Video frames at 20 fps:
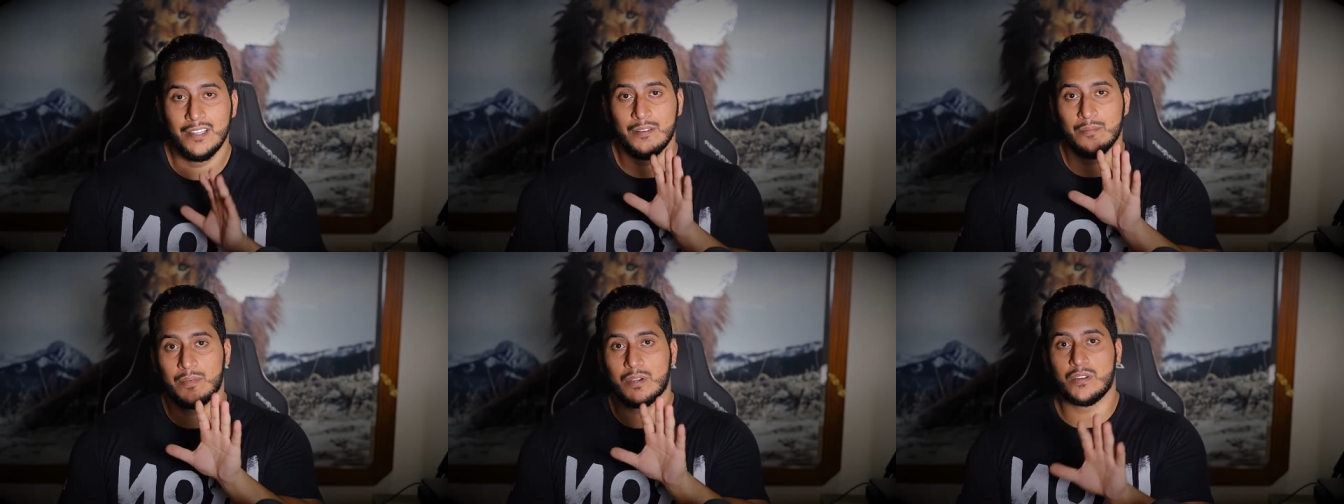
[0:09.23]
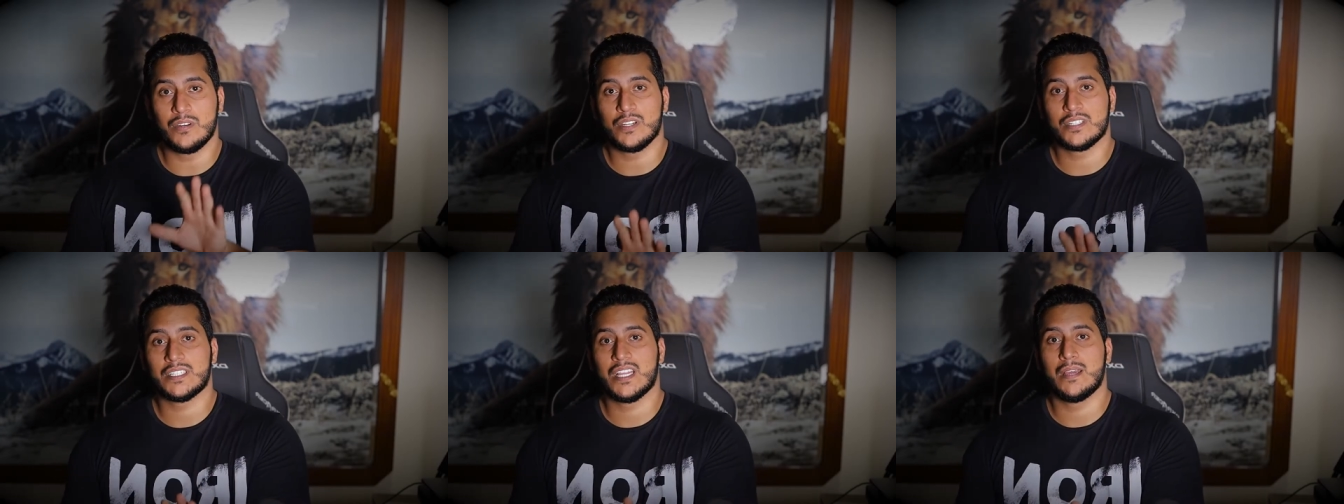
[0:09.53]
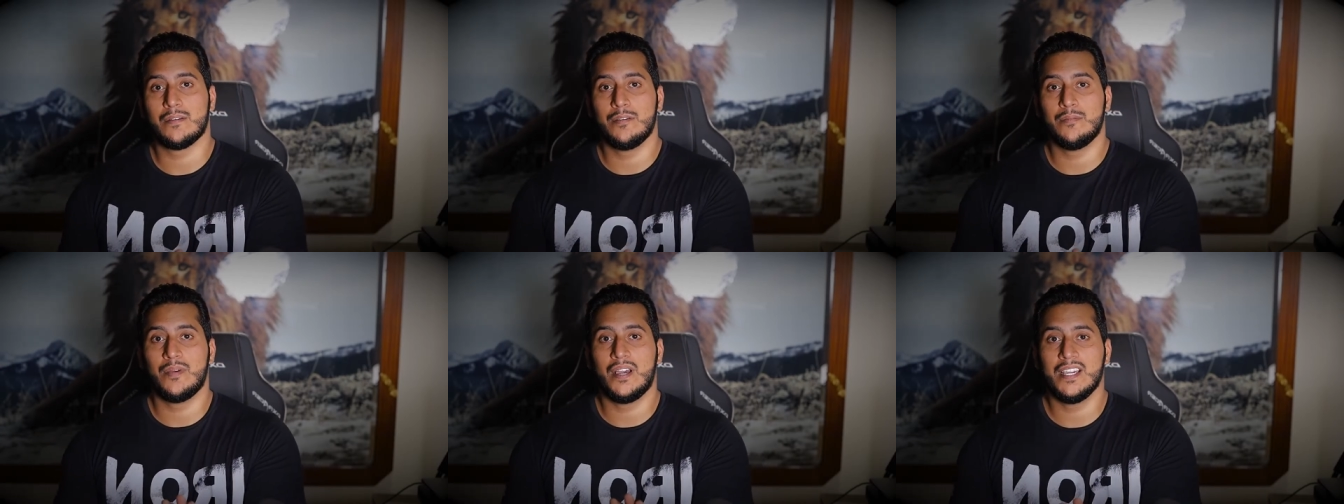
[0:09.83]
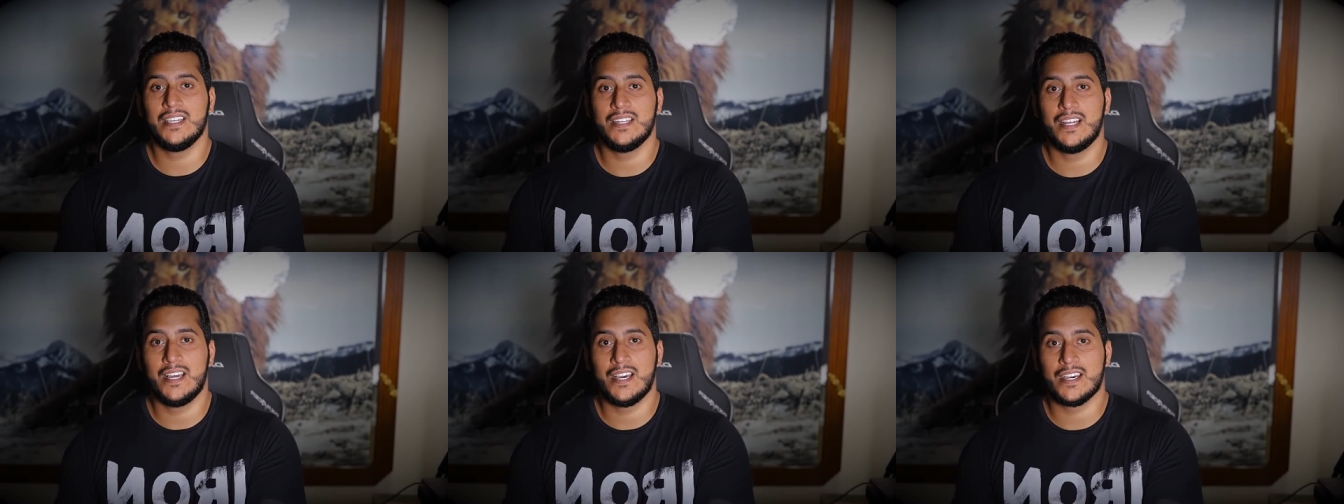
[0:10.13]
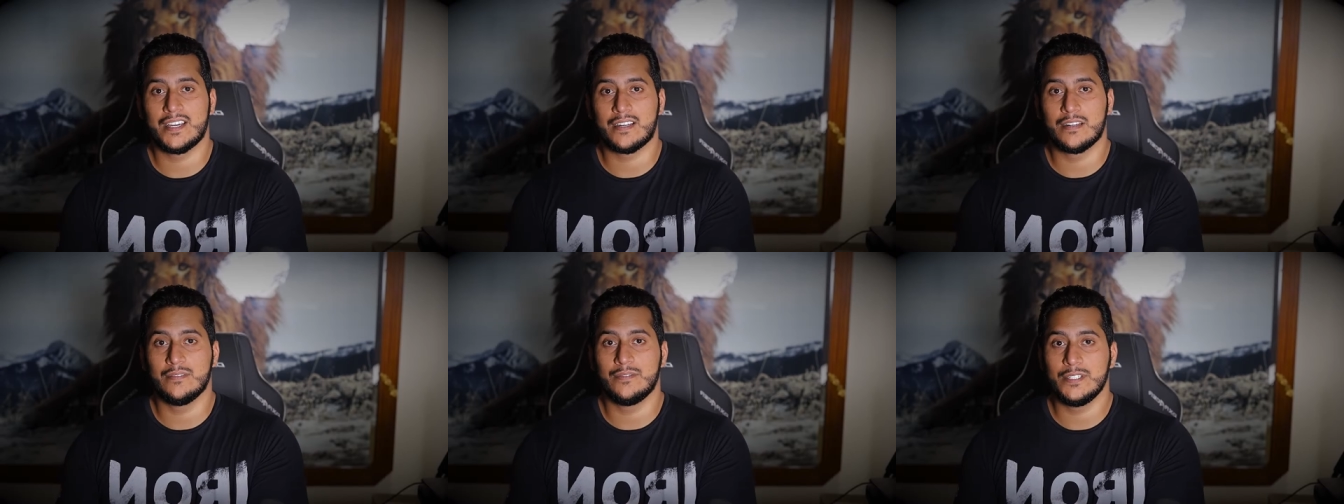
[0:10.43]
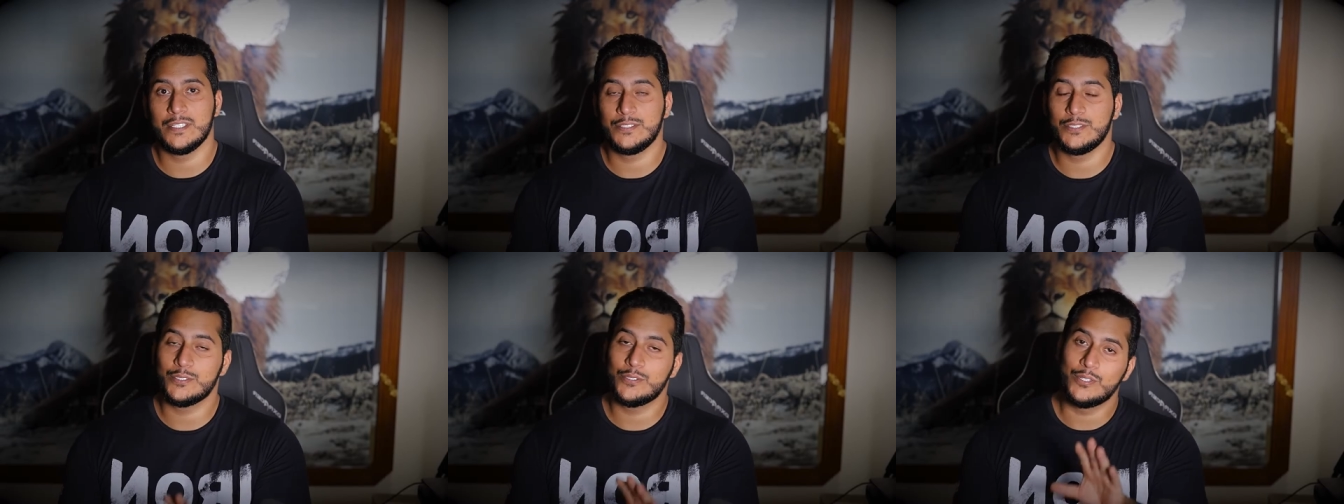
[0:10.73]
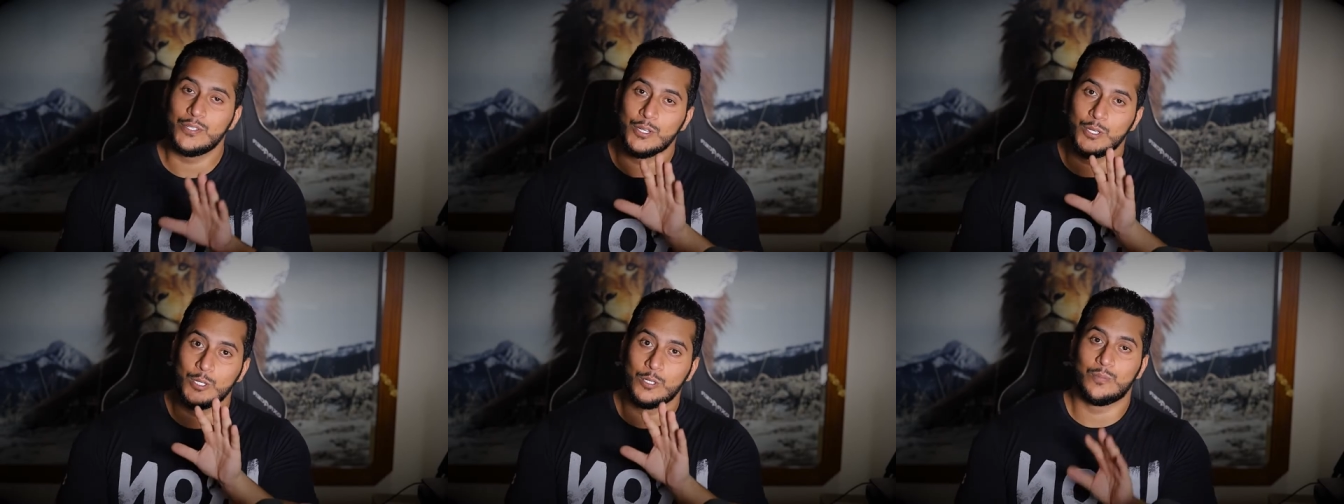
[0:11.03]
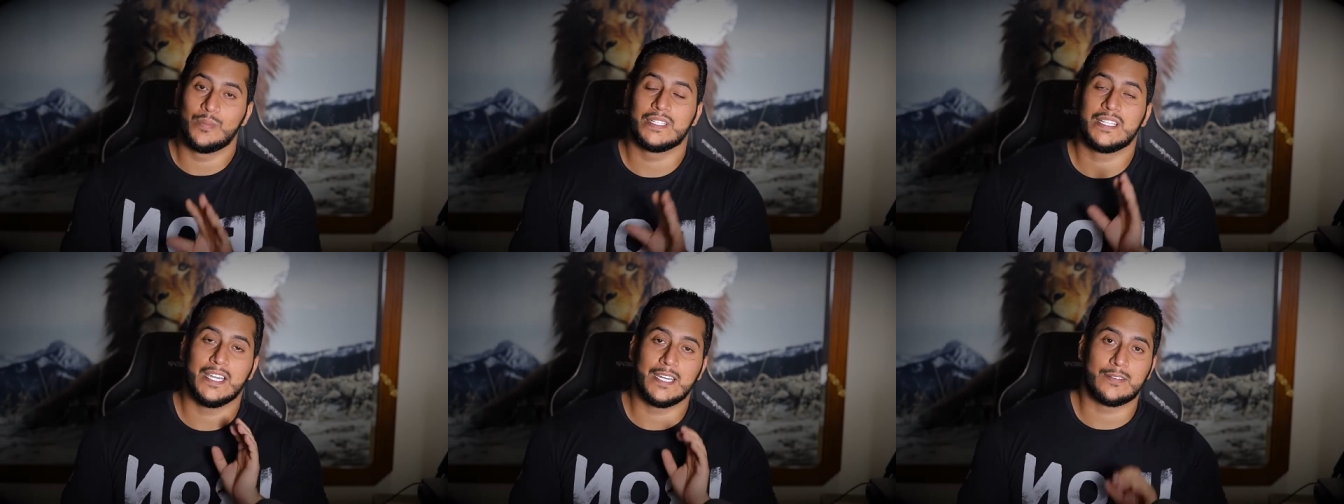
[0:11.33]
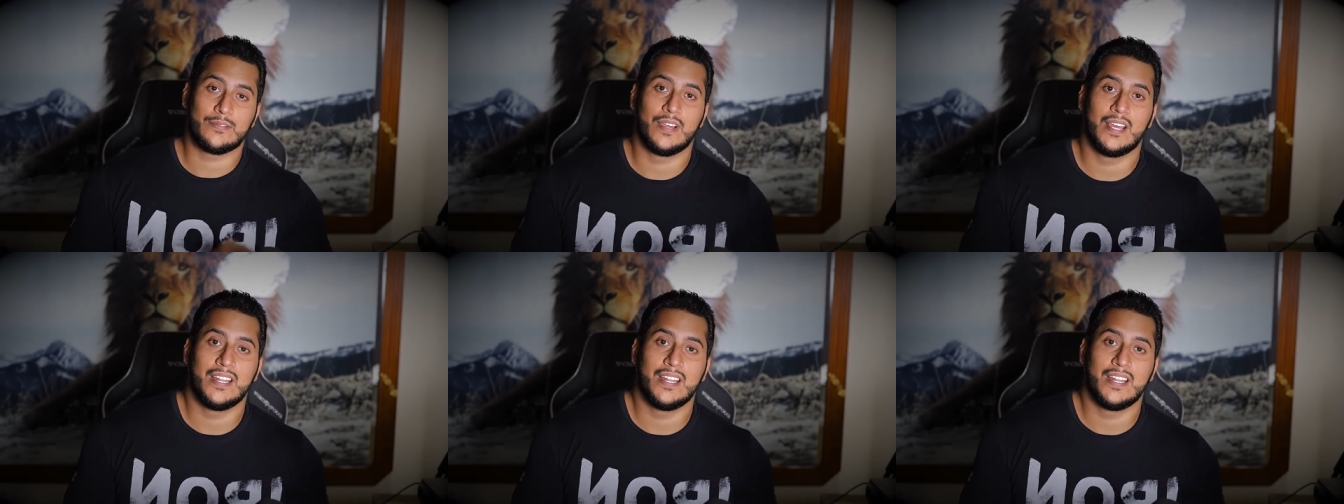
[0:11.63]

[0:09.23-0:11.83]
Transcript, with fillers: بقول لك تابع معي إلى آخر الفيديو بتعرف هل